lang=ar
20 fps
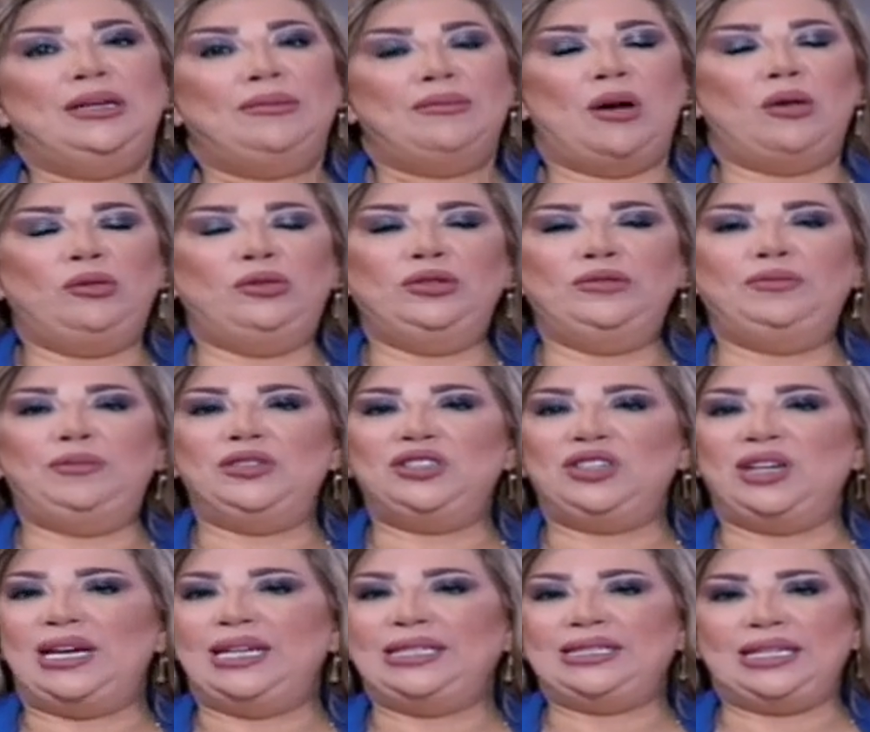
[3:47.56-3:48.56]
مولود برج
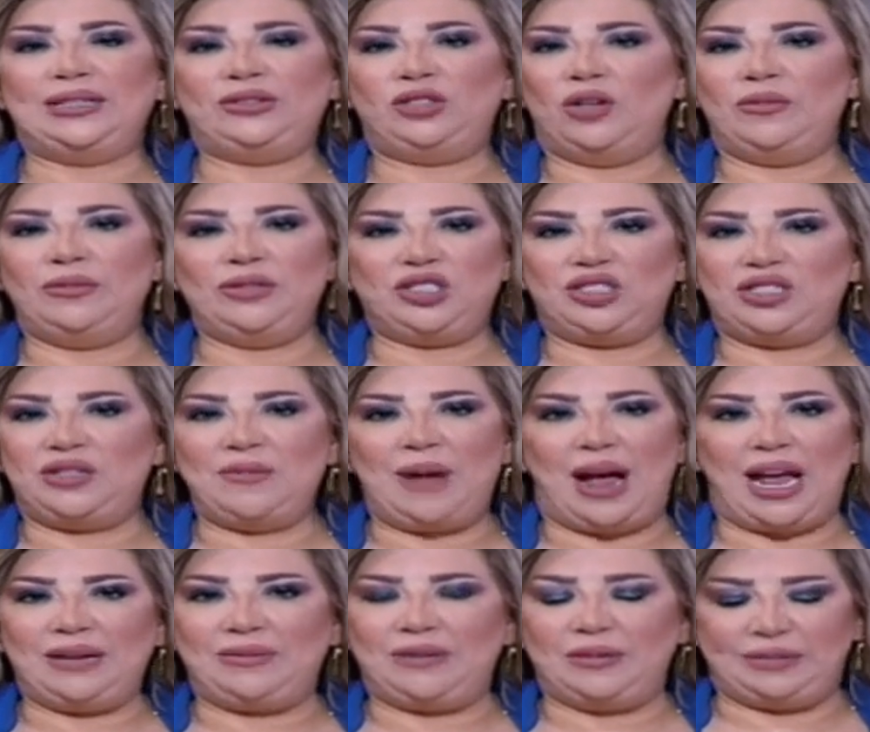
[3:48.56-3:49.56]
الاسد يوم
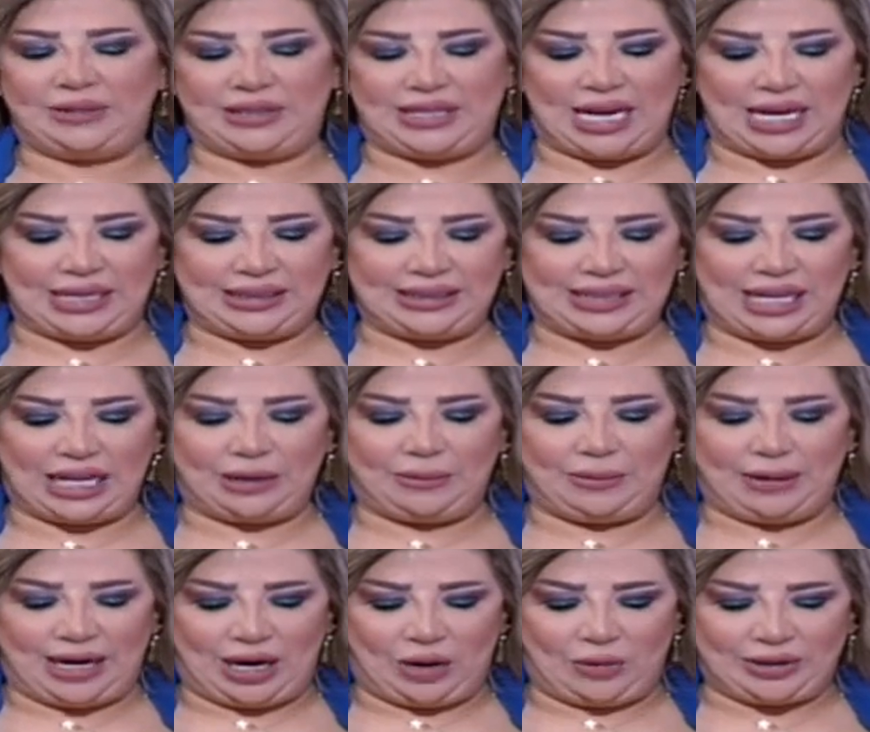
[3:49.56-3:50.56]
اجتماعي بامتياز
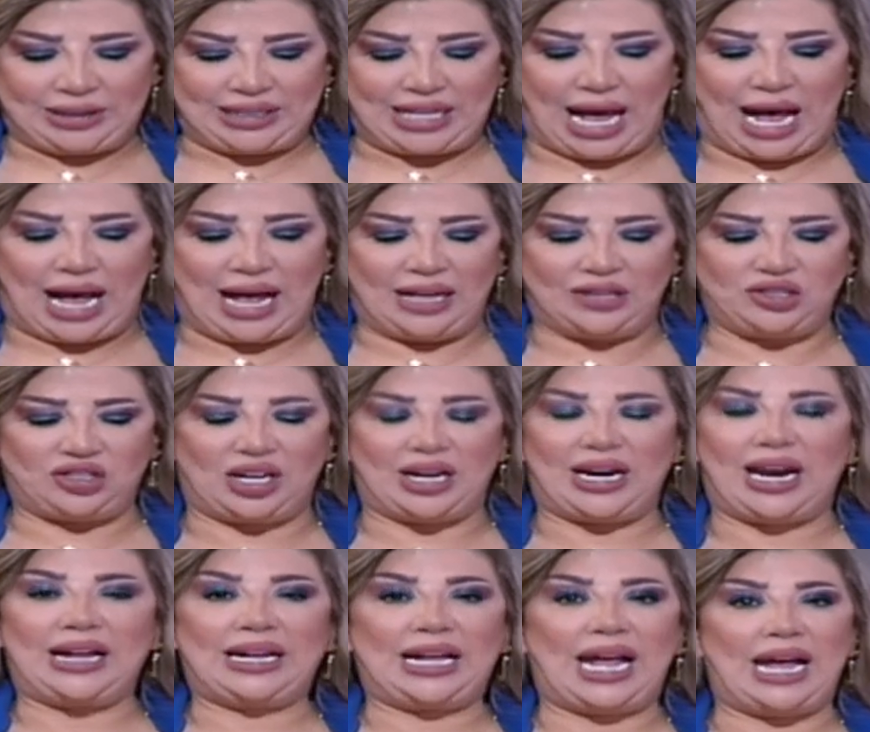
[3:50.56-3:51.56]
تقبل وادعى
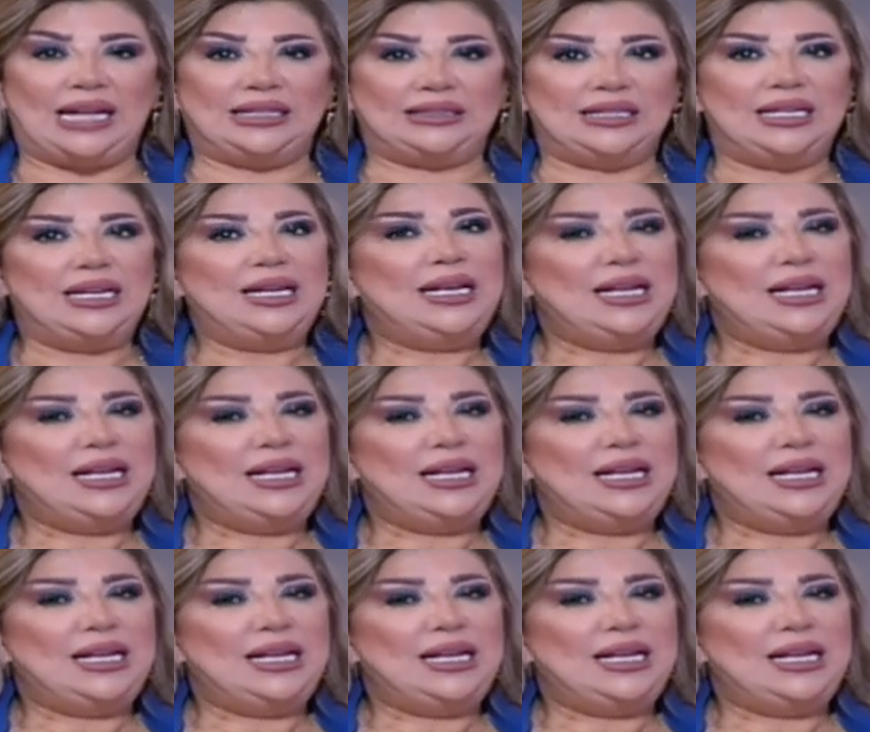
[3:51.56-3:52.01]
شراكات